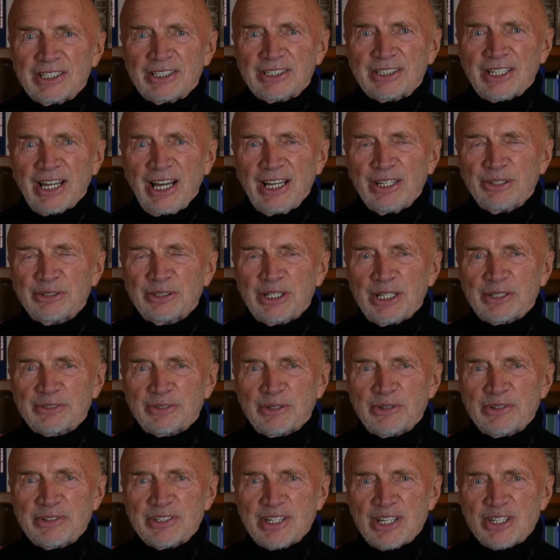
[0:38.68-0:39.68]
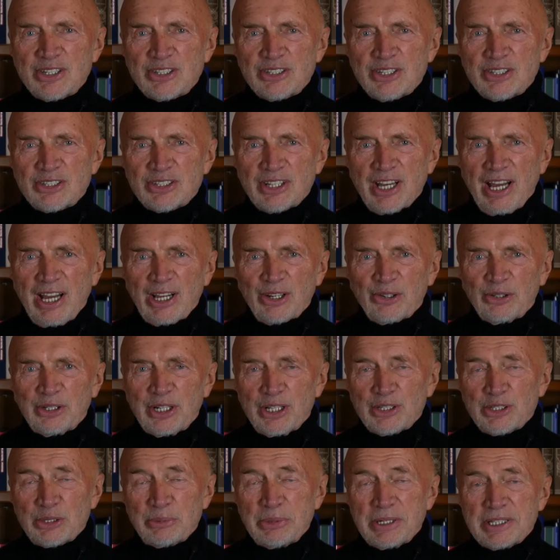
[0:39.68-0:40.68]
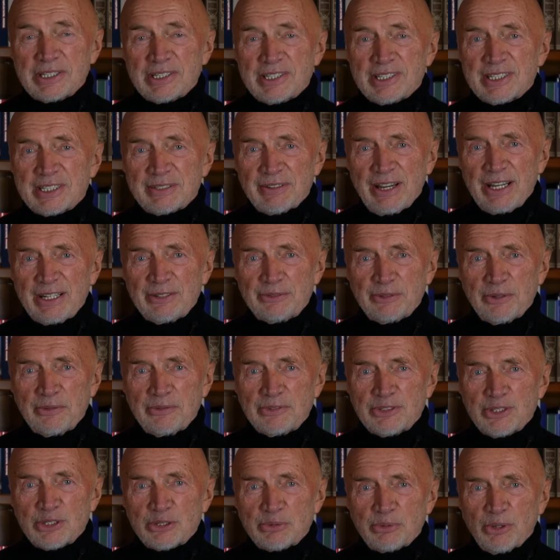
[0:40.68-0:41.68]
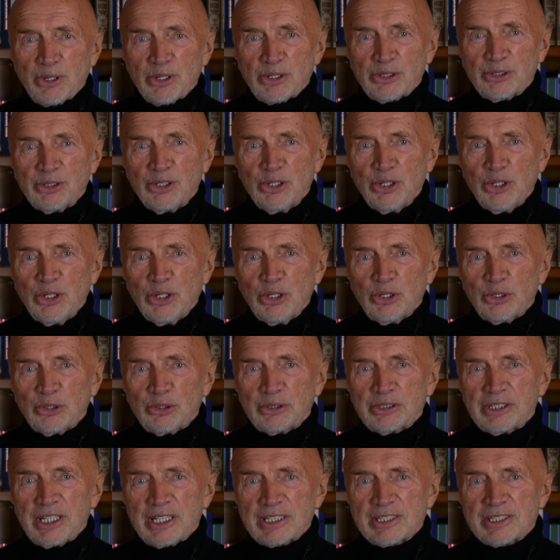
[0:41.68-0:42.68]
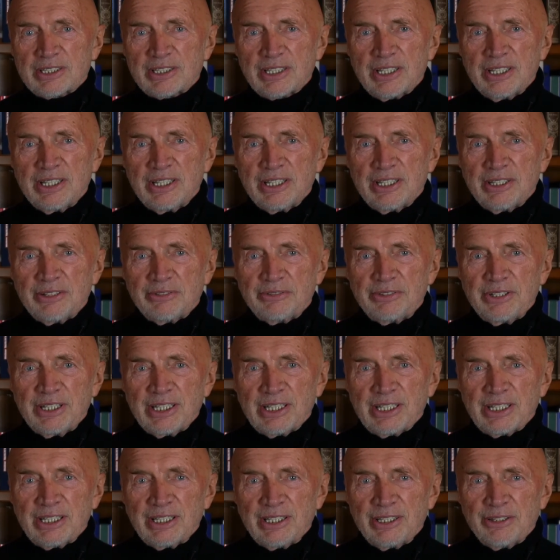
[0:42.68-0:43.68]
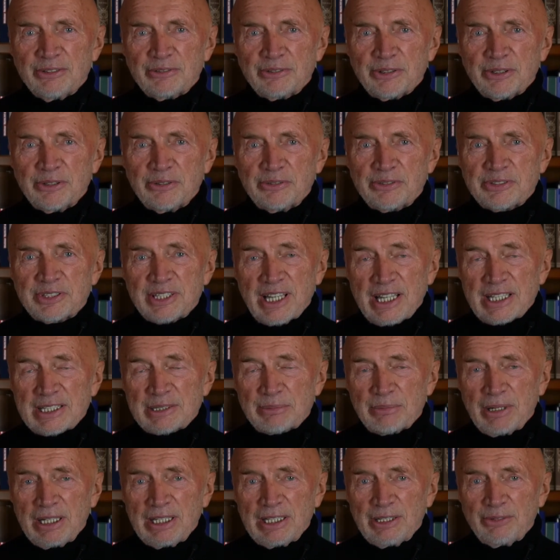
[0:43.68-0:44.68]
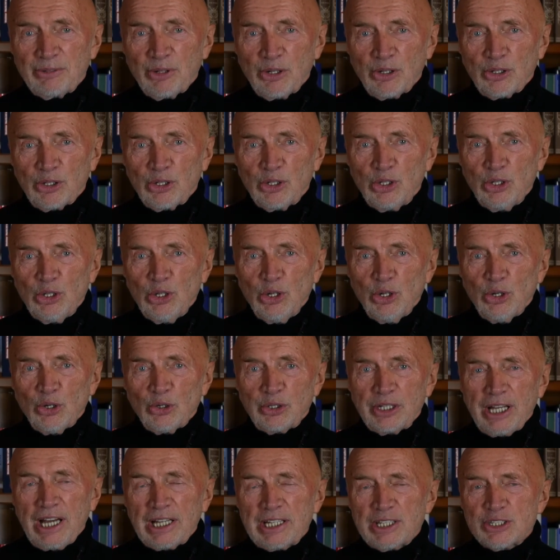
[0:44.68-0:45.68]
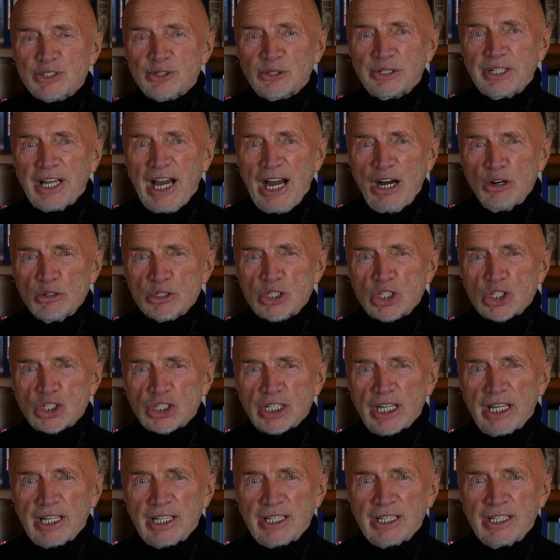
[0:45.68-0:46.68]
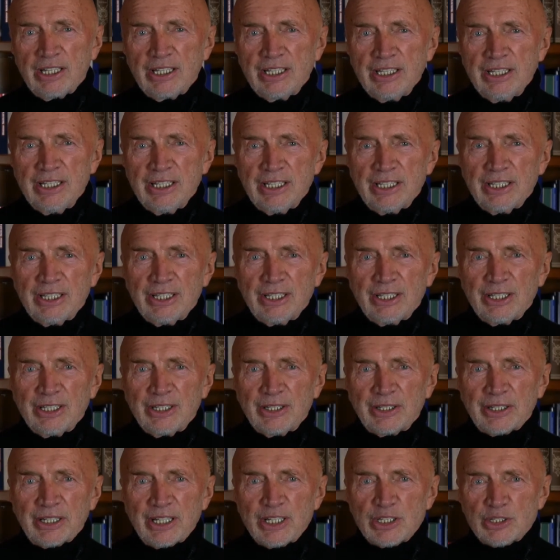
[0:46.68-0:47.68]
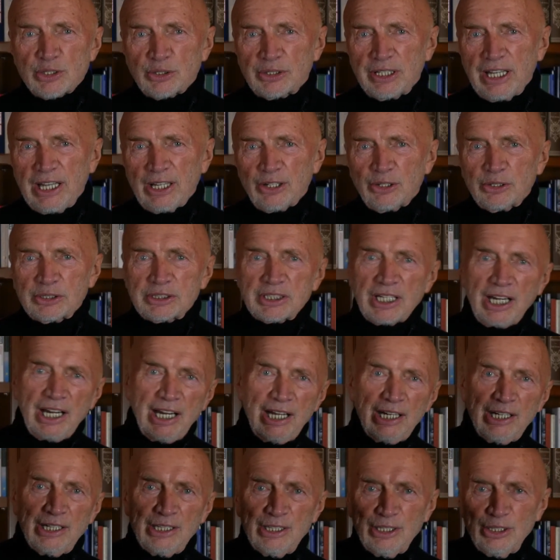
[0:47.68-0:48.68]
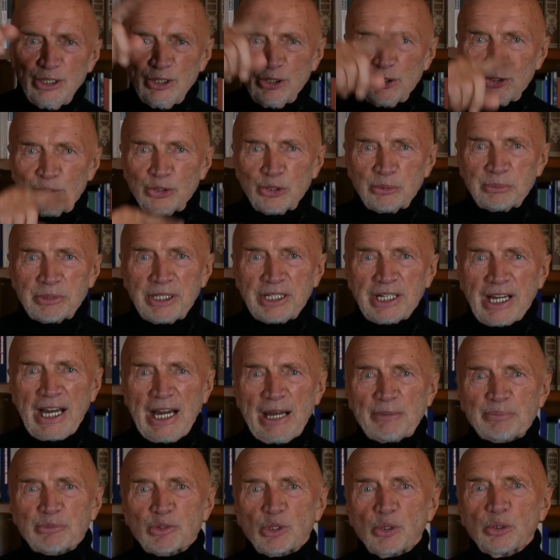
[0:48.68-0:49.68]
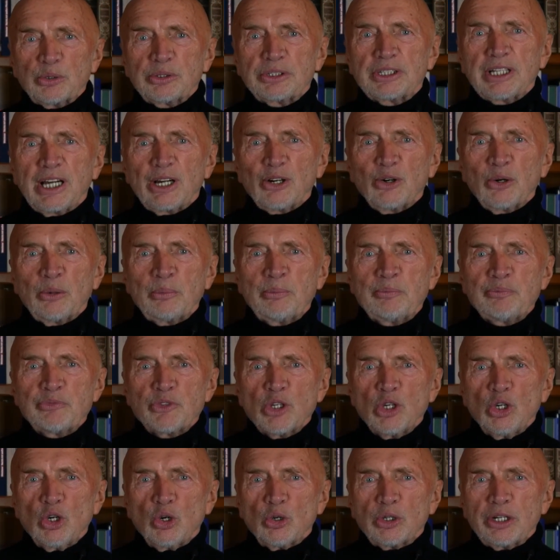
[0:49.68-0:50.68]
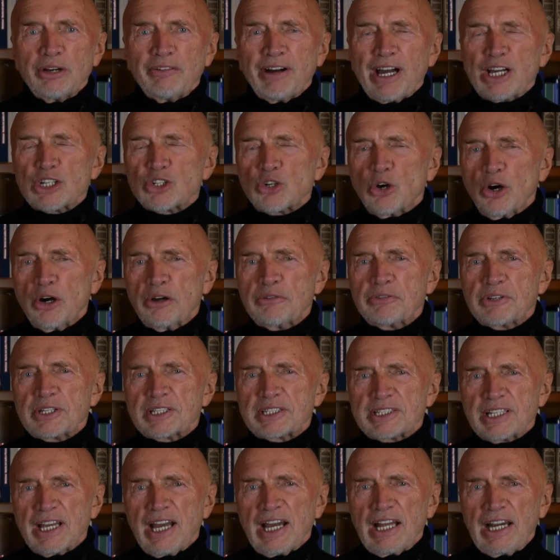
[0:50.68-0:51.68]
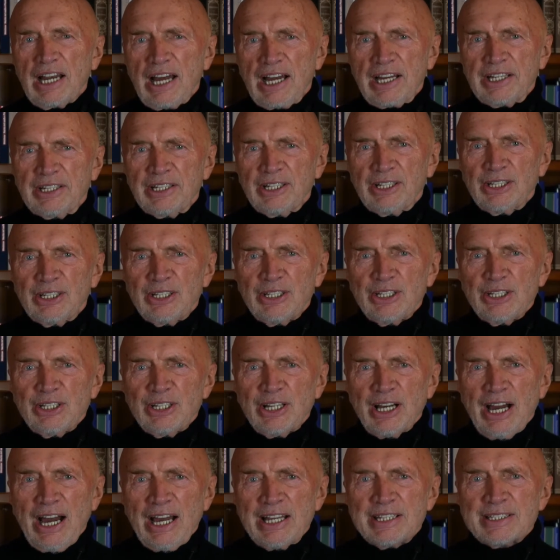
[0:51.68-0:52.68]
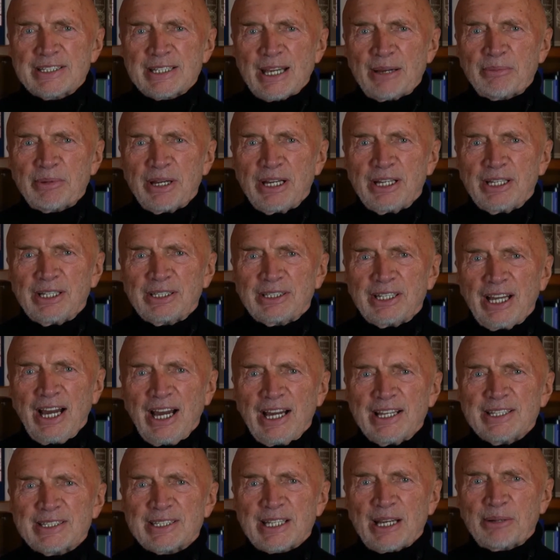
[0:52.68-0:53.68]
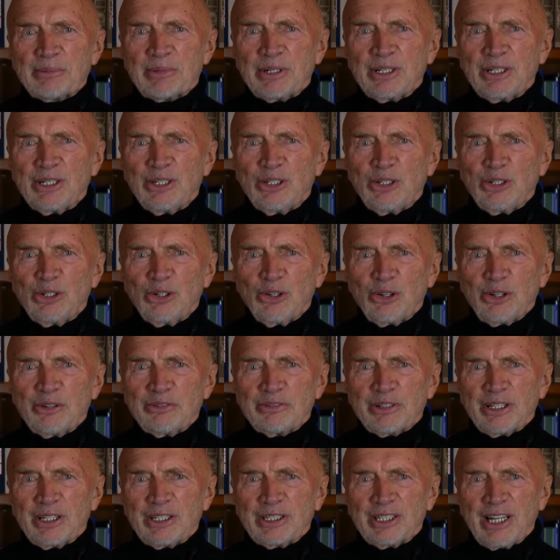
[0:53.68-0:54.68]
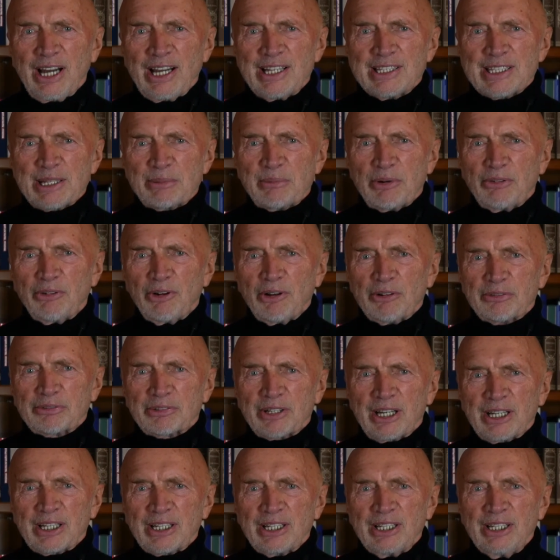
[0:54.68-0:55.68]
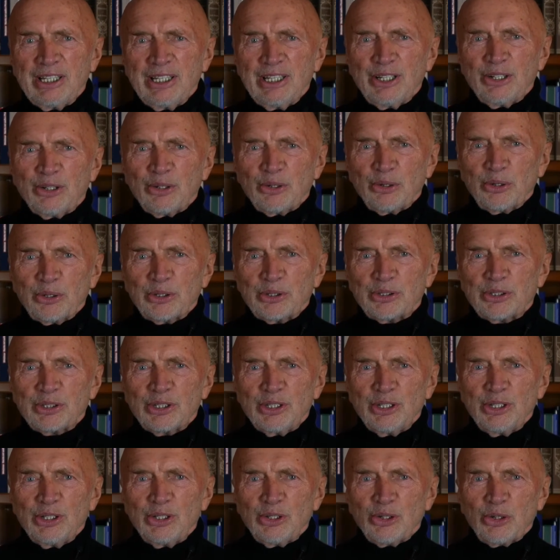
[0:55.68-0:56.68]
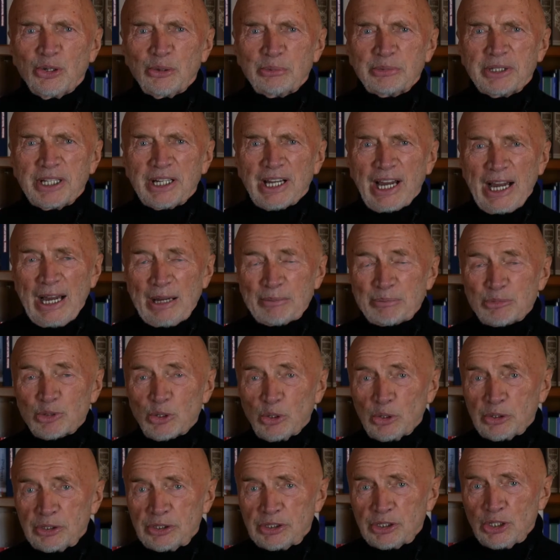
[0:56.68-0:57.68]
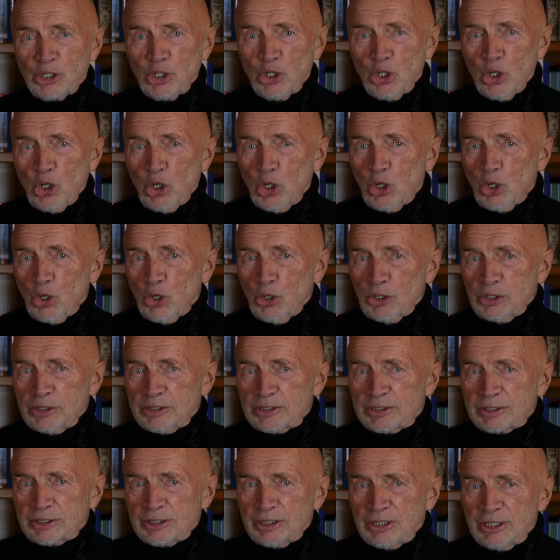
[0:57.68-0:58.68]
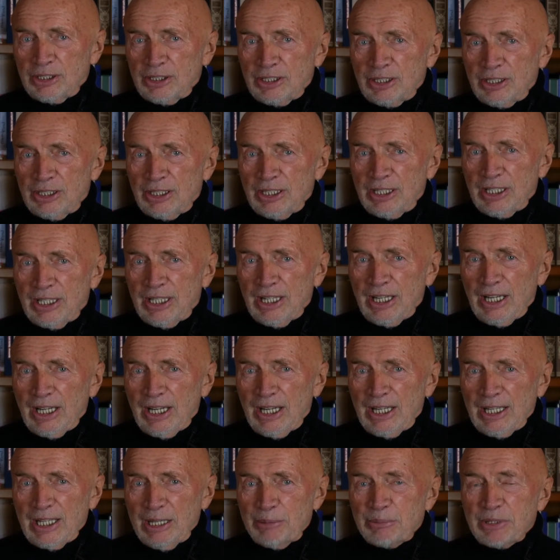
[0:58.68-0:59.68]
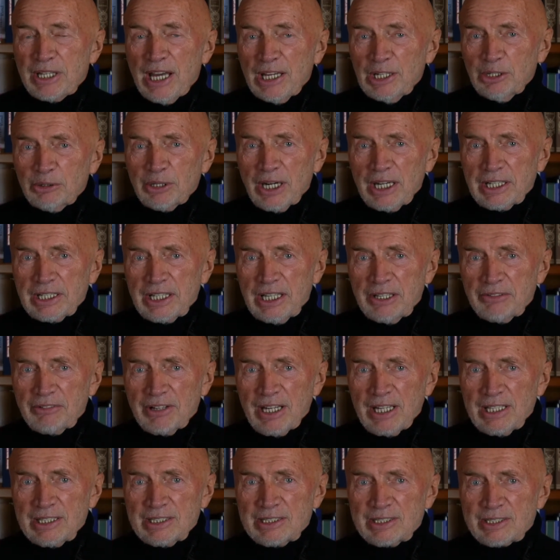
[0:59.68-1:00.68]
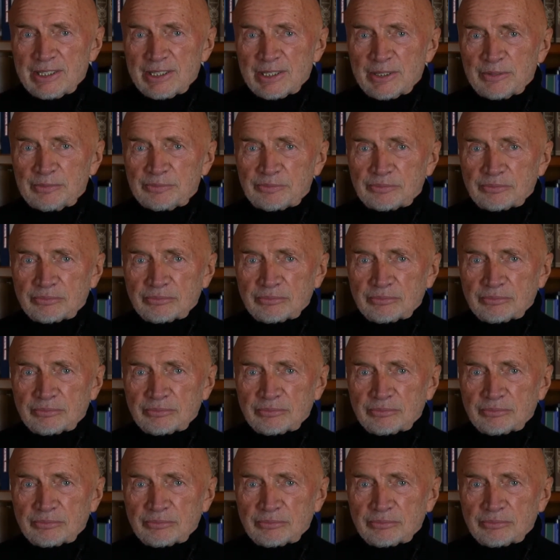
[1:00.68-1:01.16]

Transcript: 365 Tage oder zumindest 52 Wochen und das vier, fünf, sechs Mal die Woche. Und da hatte ich so eine Hausstrecke äh, Richtung Nerotal und um den Rabengrund herum und da war ich häufig sehr alleine. Einsamer, der einsame Läufer, der einsame Wolfgang rund um den Rabengrund. Und im Januar jeweils,